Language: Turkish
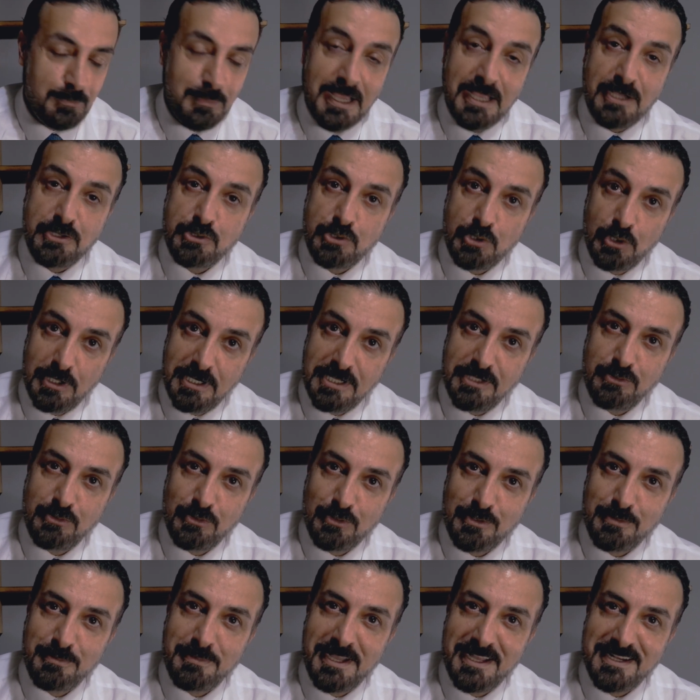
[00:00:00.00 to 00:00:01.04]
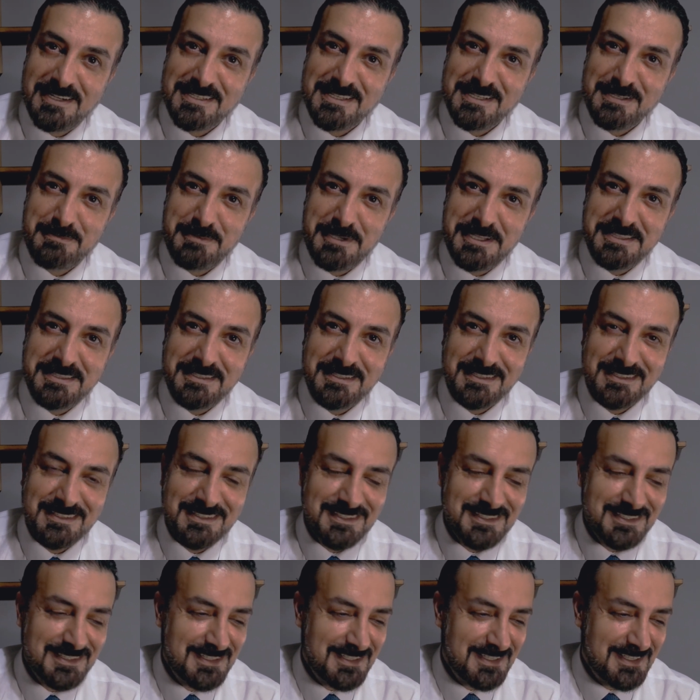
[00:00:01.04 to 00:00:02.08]
Ben şöyle diyorum her zaman.
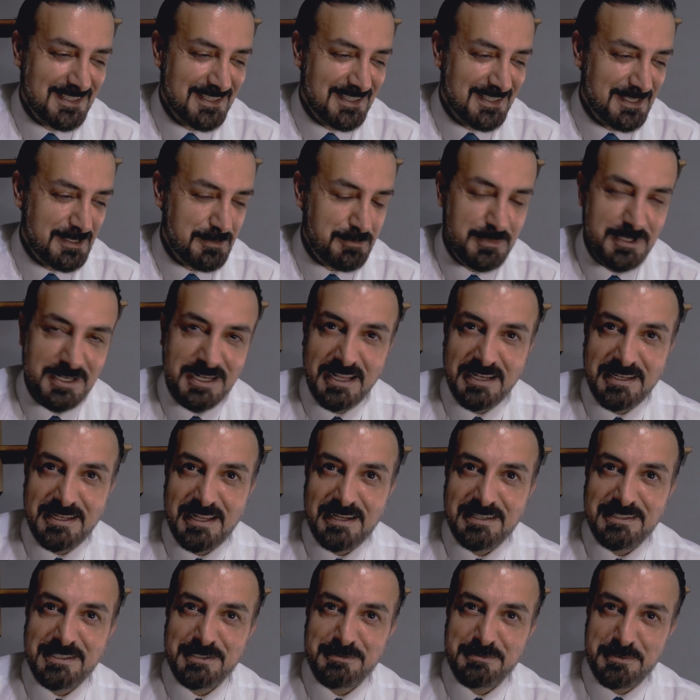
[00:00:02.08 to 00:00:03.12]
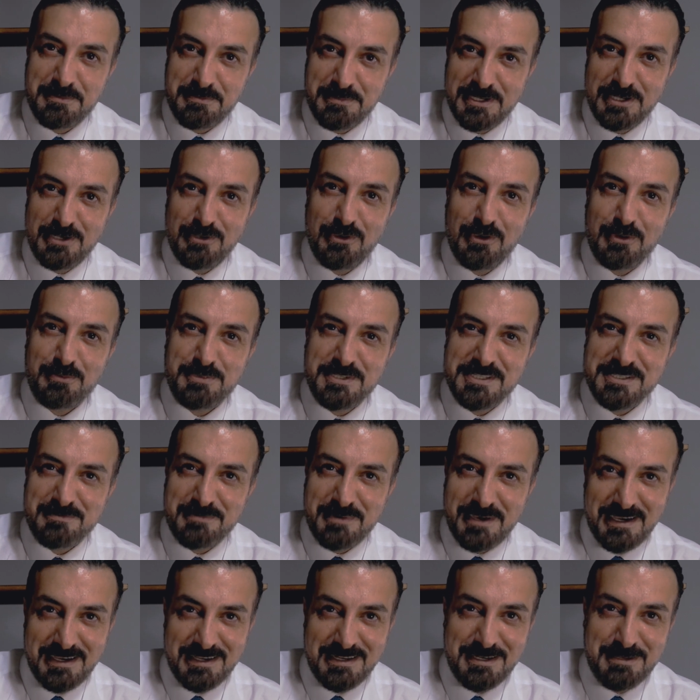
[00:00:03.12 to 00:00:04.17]
Bilenler tabii biliyor.
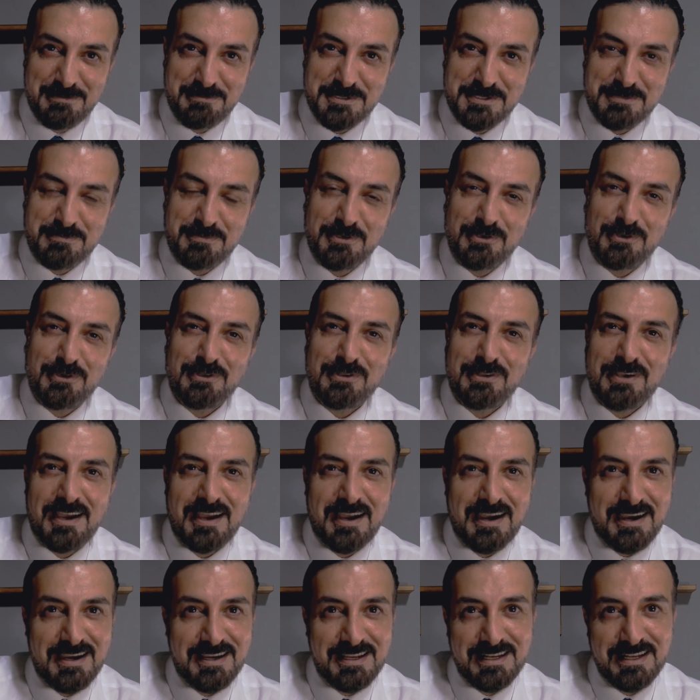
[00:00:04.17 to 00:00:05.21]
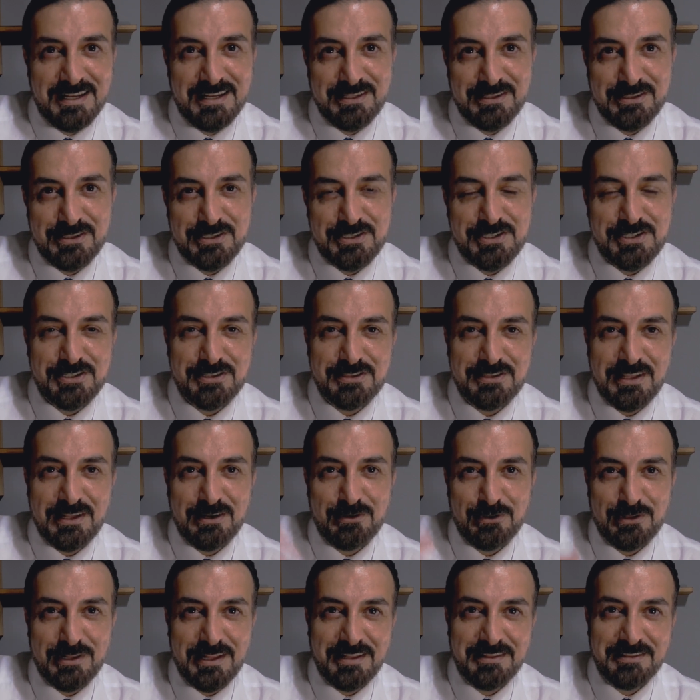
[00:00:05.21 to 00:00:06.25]
Bizim ailemiz biliyor da ailenin
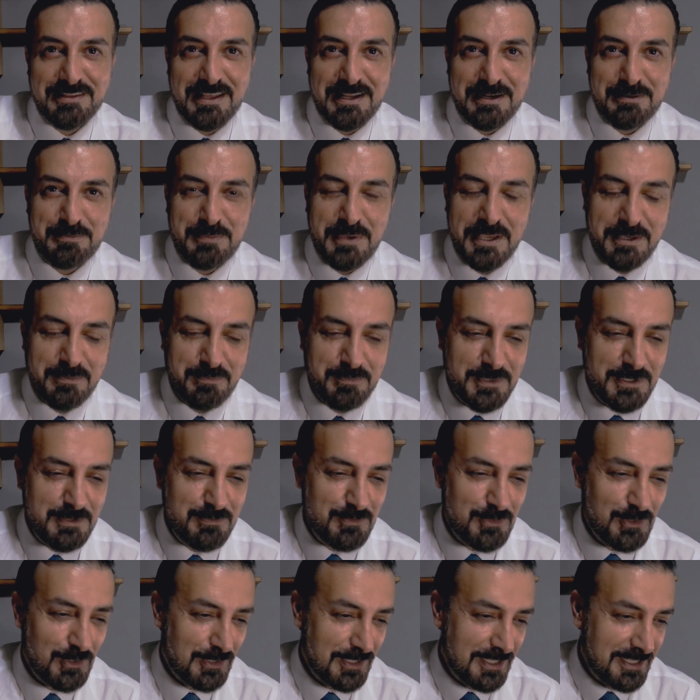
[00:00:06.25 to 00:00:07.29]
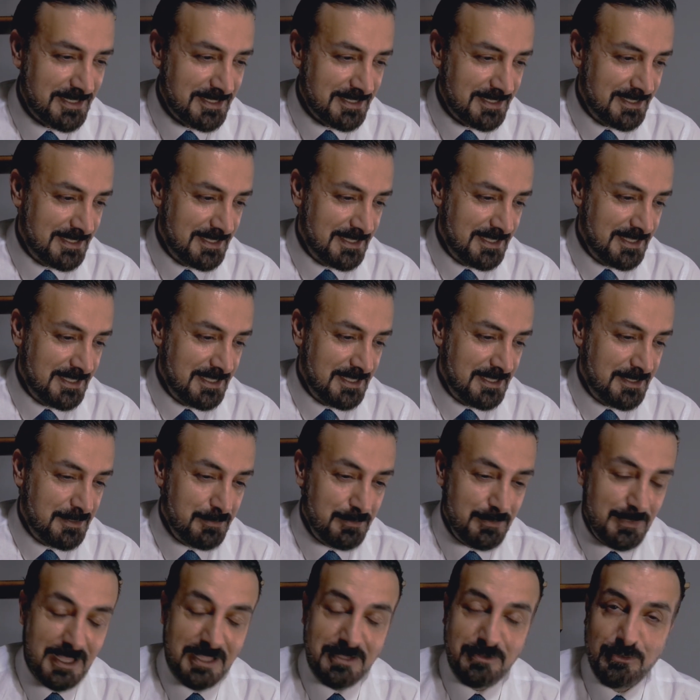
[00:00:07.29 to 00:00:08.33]
dışından olanlar pek bilmiyorlar.
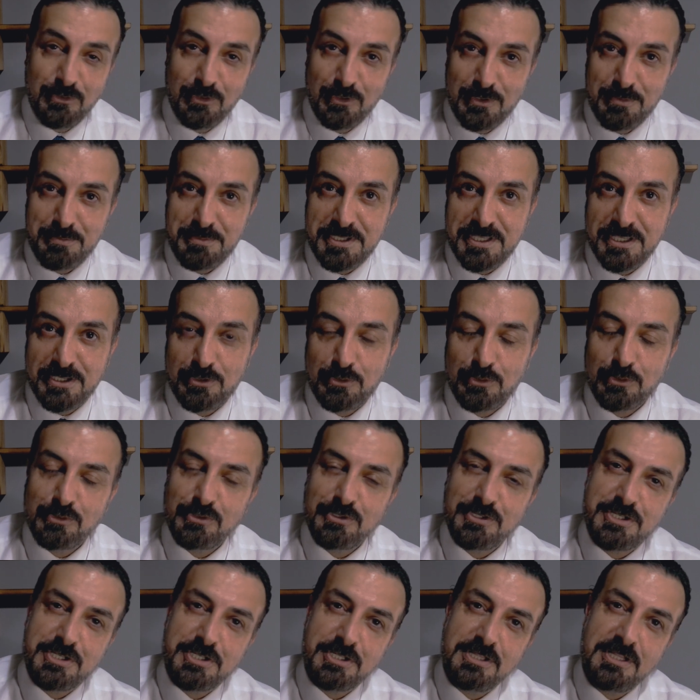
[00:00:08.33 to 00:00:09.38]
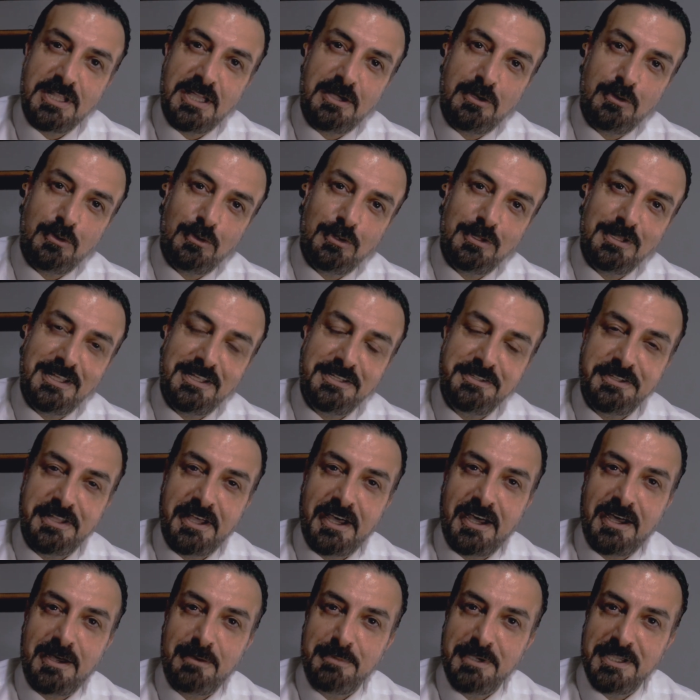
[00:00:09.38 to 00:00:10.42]
Ben diyorum ki yurt dışında olan
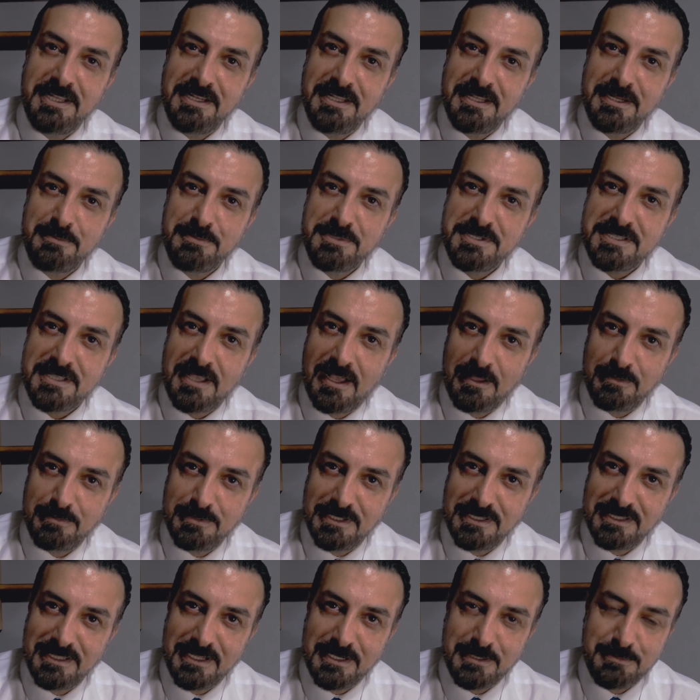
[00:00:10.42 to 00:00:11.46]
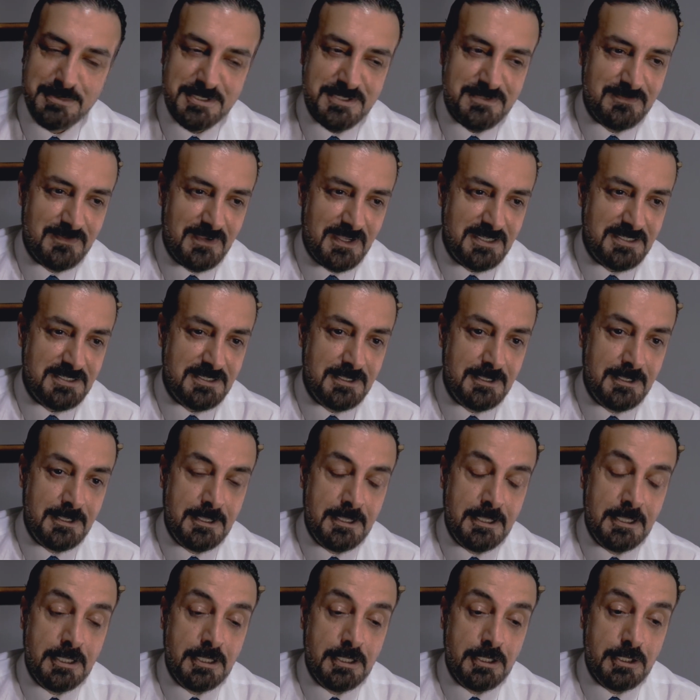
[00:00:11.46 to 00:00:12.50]
ağabeylerimiz, ablalarımız var.
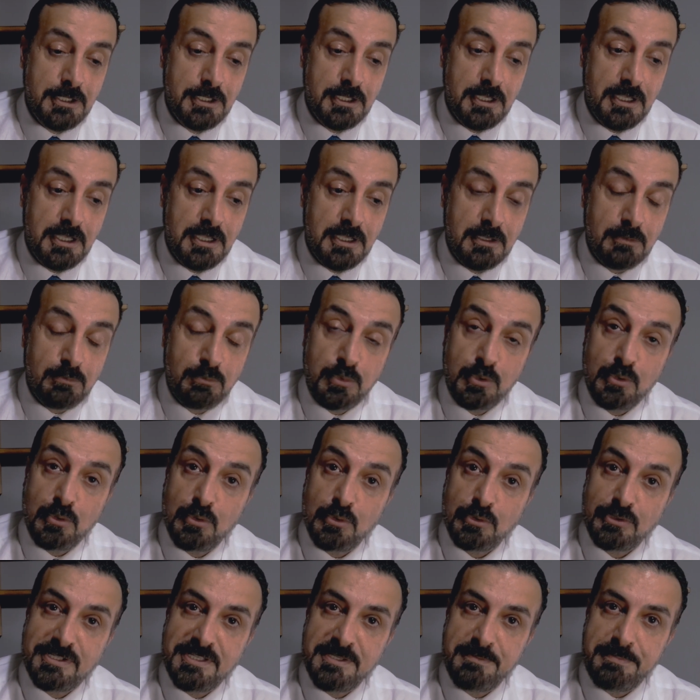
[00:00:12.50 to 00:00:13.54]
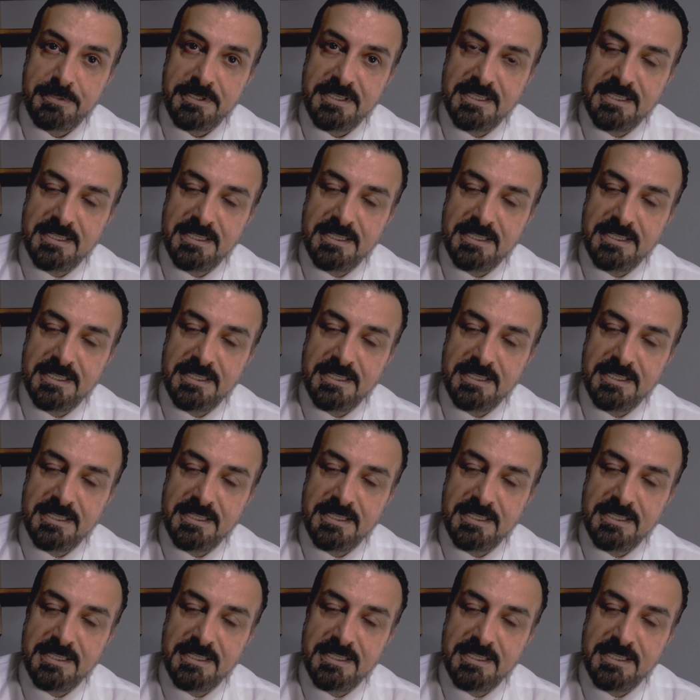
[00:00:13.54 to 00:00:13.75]
Ee, bu tip